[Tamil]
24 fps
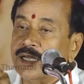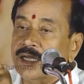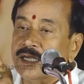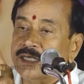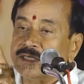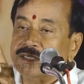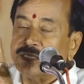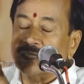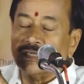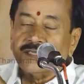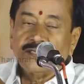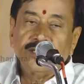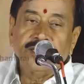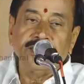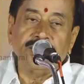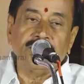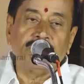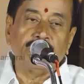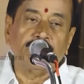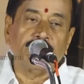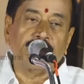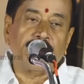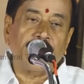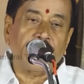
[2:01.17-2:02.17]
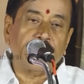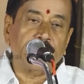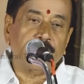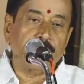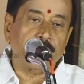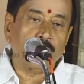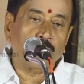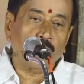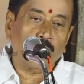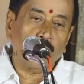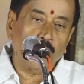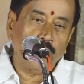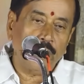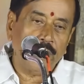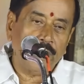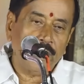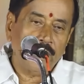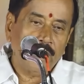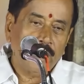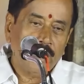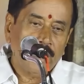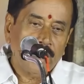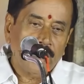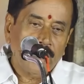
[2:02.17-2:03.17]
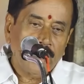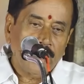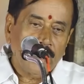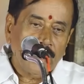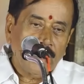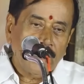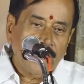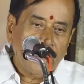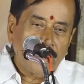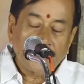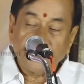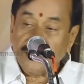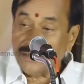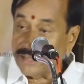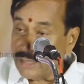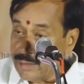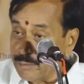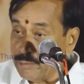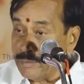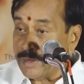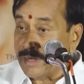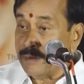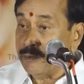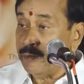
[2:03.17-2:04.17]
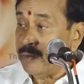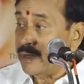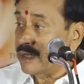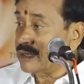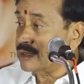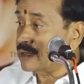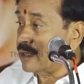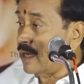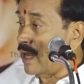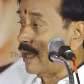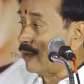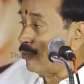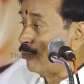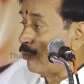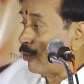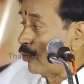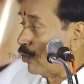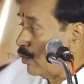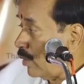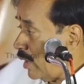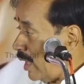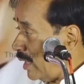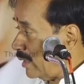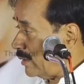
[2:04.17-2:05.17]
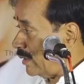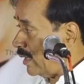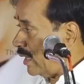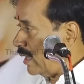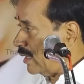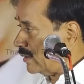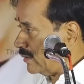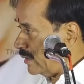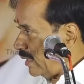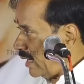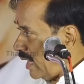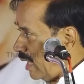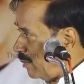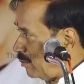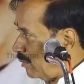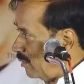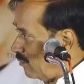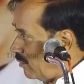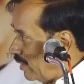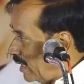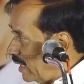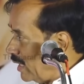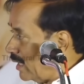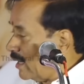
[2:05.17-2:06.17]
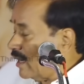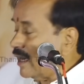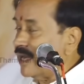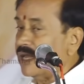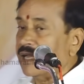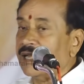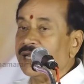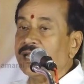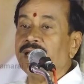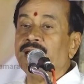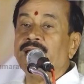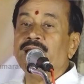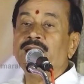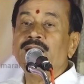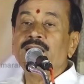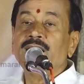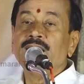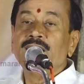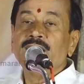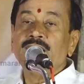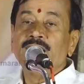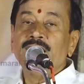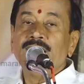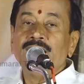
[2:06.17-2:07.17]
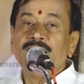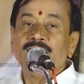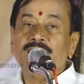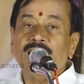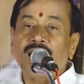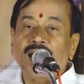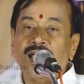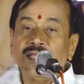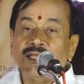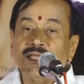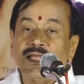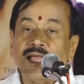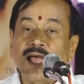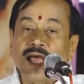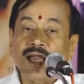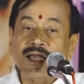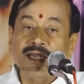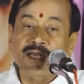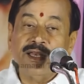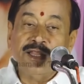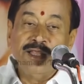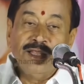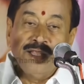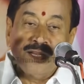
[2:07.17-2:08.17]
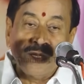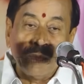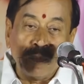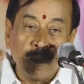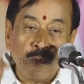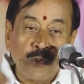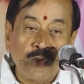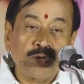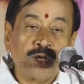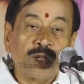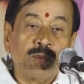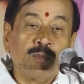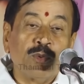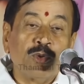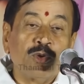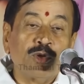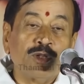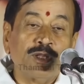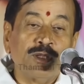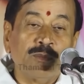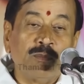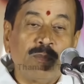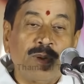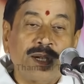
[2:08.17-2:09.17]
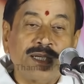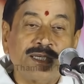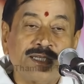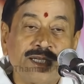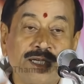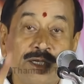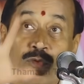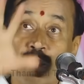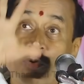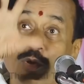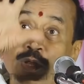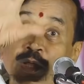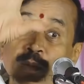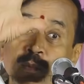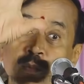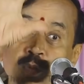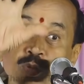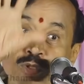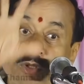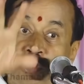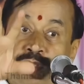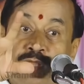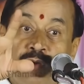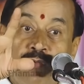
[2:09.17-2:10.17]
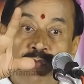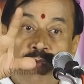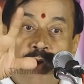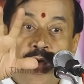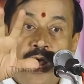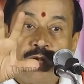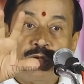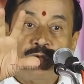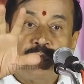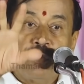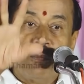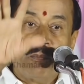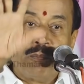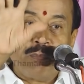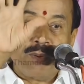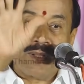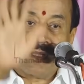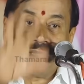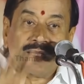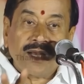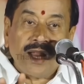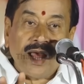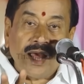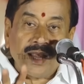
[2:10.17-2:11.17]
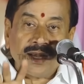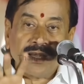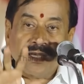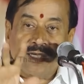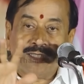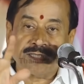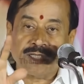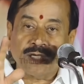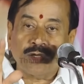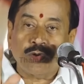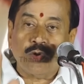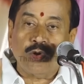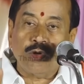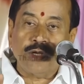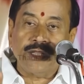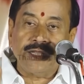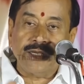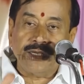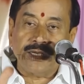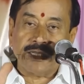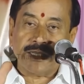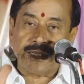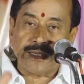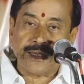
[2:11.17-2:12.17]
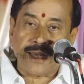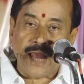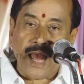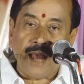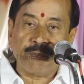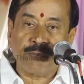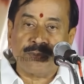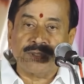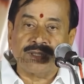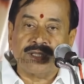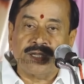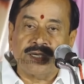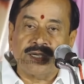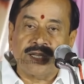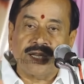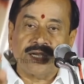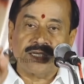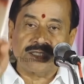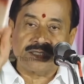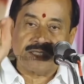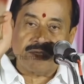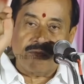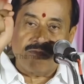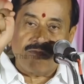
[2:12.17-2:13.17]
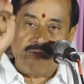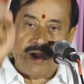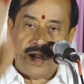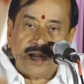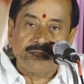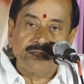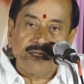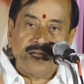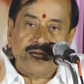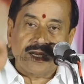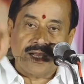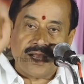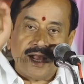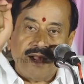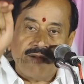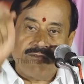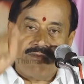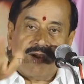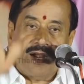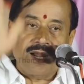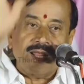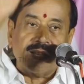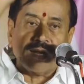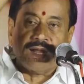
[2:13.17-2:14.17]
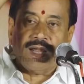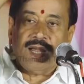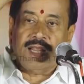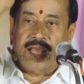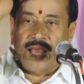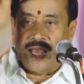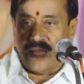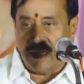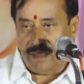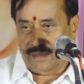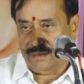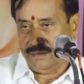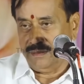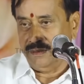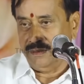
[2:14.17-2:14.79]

எட்டு லட்சத்தி இருபதாயிரம் கோடி சிதம்பரம் பேசுகிறார் பொருளாதாரத்தில் நாம் வளரலன்னு ஐயா நீர் போட்ட பொழுது பட்ஜெட்டுடைய மொத்த வால்யூம் பதினாறு லட்சம் கோடி இன்னைக்கு நாற்பத்தெட்டு லட்சம் வளர்ந்துருக்கா வளரலையா